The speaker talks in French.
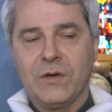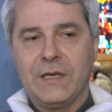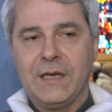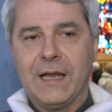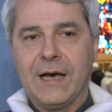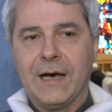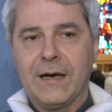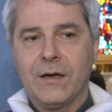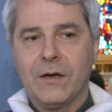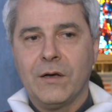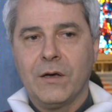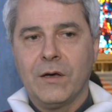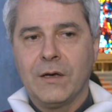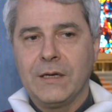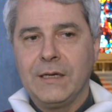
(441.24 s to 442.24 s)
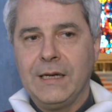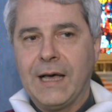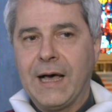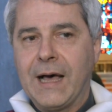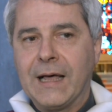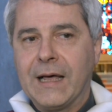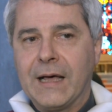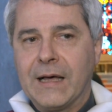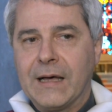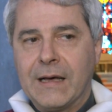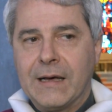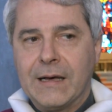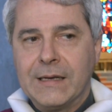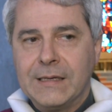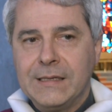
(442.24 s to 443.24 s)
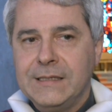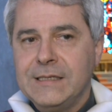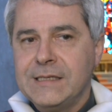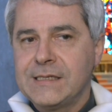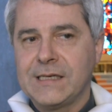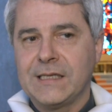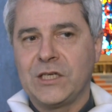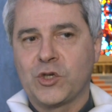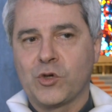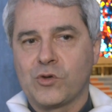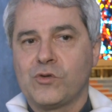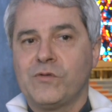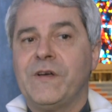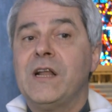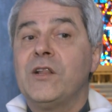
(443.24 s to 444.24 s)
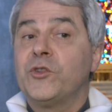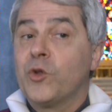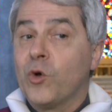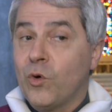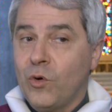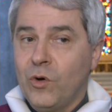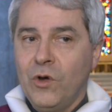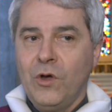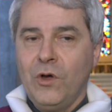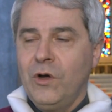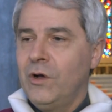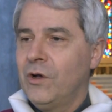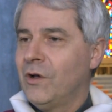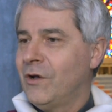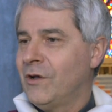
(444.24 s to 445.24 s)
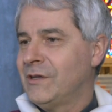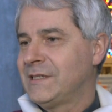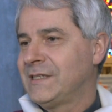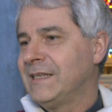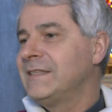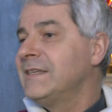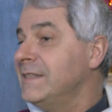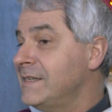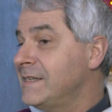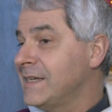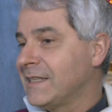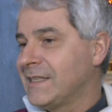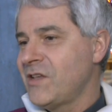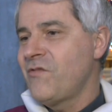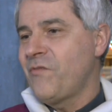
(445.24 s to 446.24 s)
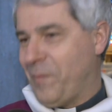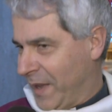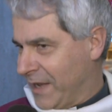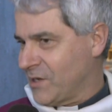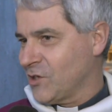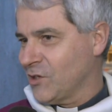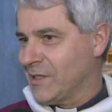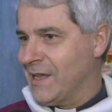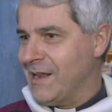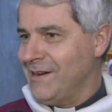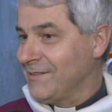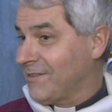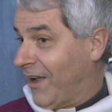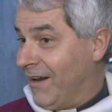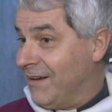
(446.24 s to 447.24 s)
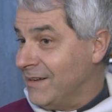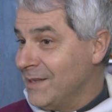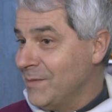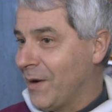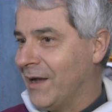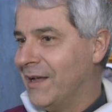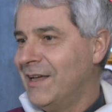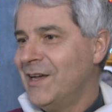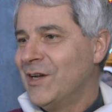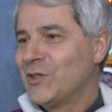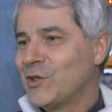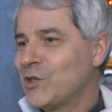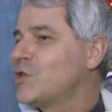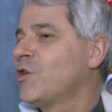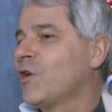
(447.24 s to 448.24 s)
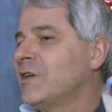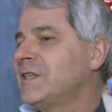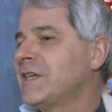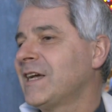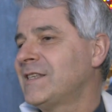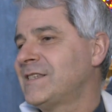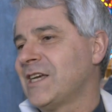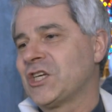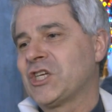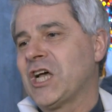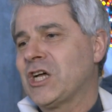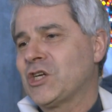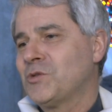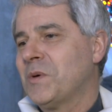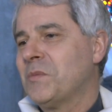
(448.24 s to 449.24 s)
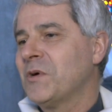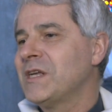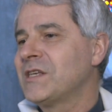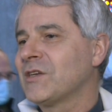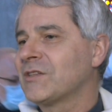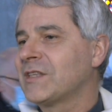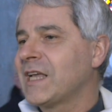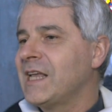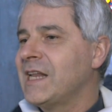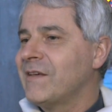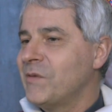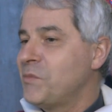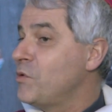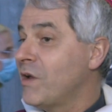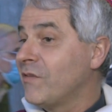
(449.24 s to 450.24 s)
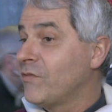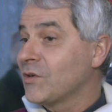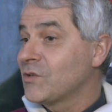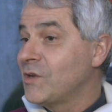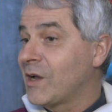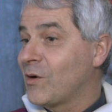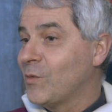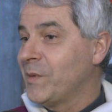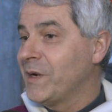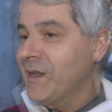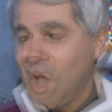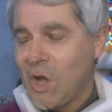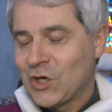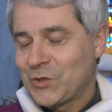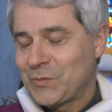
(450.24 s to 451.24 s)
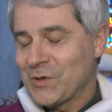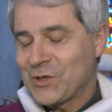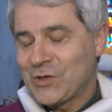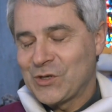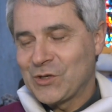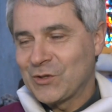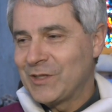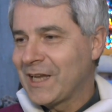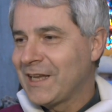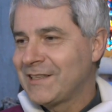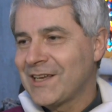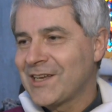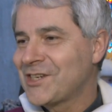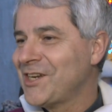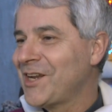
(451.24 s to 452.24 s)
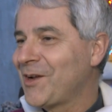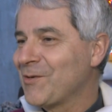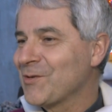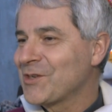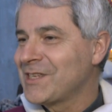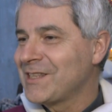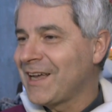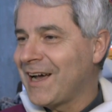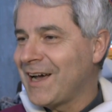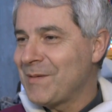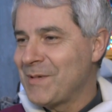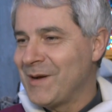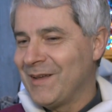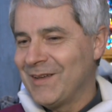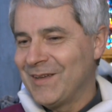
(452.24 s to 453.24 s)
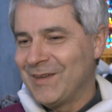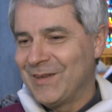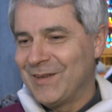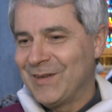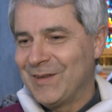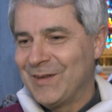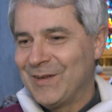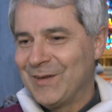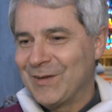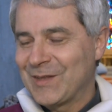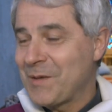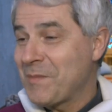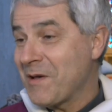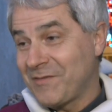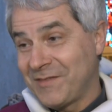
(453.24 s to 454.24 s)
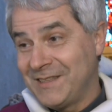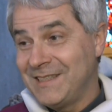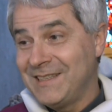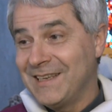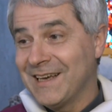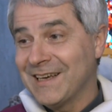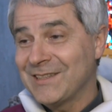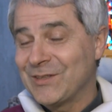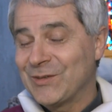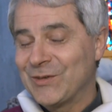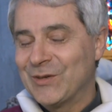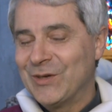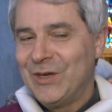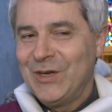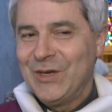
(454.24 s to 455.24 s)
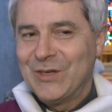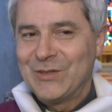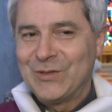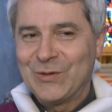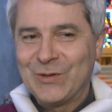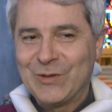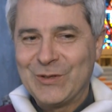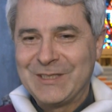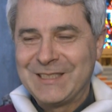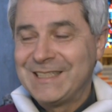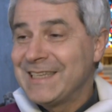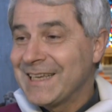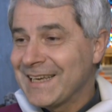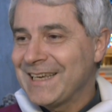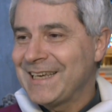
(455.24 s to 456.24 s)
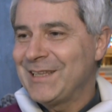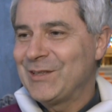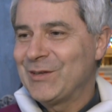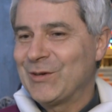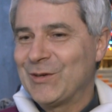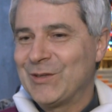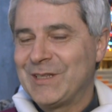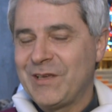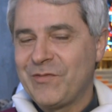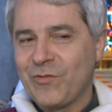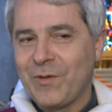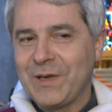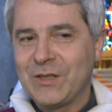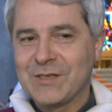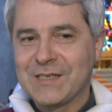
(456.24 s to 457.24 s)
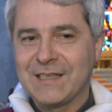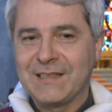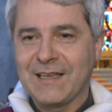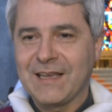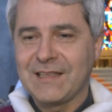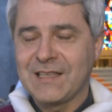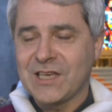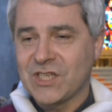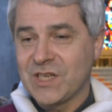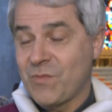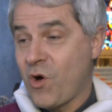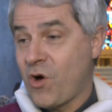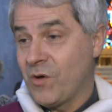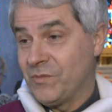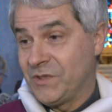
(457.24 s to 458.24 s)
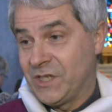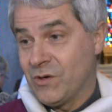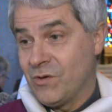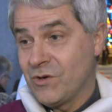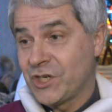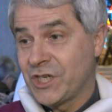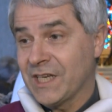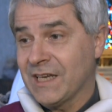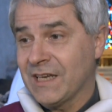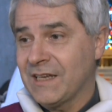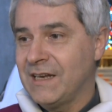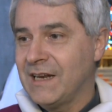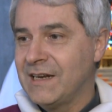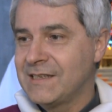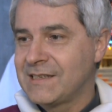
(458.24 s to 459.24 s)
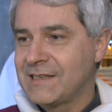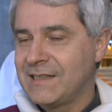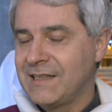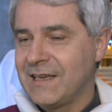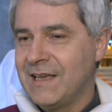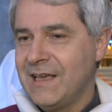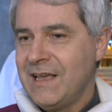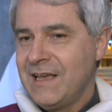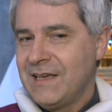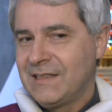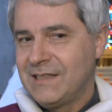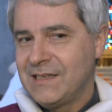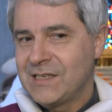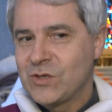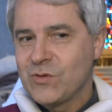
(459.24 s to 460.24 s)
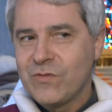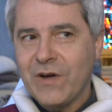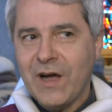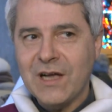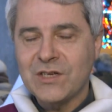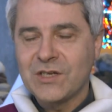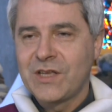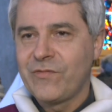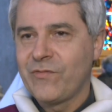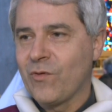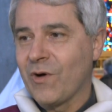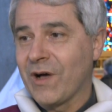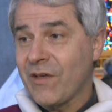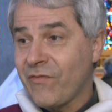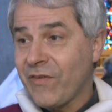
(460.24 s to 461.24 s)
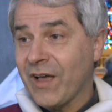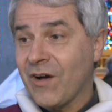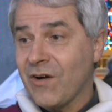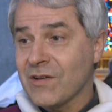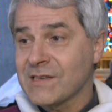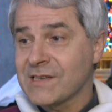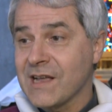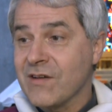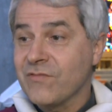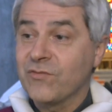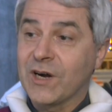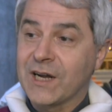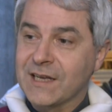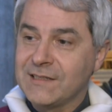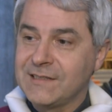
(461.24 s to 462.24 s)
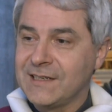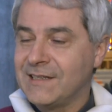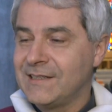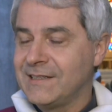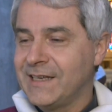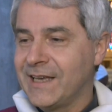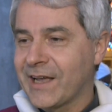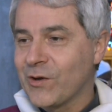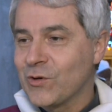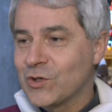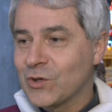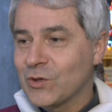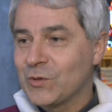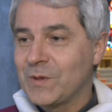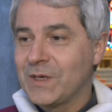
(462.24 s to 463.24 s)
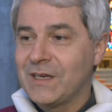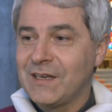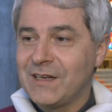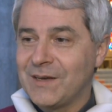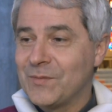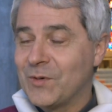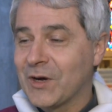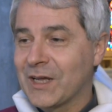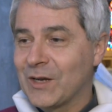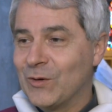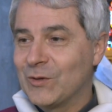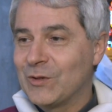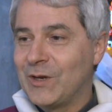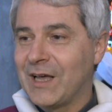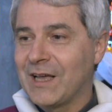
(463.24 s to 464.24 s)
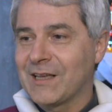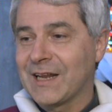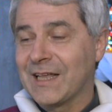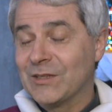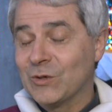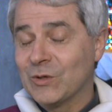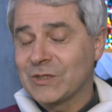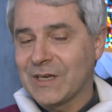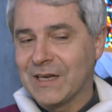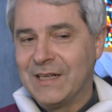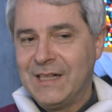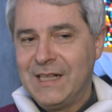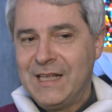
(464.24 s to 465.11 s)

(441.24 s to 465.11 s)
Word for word: il a, euh, il a initié des choses nouvelles, dont euh, cette initiative personnelle et très libre de se retirer de sa charge au moment où il sentait qu'il n'avait plus la force de l'accomplir. Je pense que son héritage, il est considérable. Hein. Euh, on n'a pas fini hein, de, de, tirer des fruits de cet héritage. D'abord comme théologien, il a laissé des, ouvrages qui font référence à hein, foi chrétienne hier et aujourd'hui, la mort et l'au-delà, il y en a d'autres.